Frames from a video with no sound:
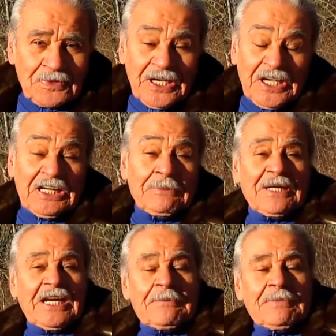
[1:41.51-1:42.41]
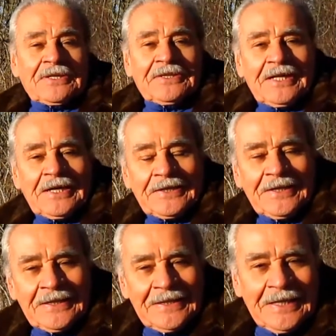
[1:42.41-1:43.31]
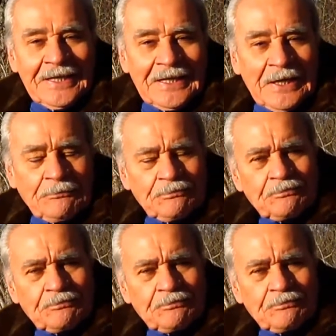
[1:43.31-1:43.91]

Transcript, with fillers: que quieren venir a invertir a Argentina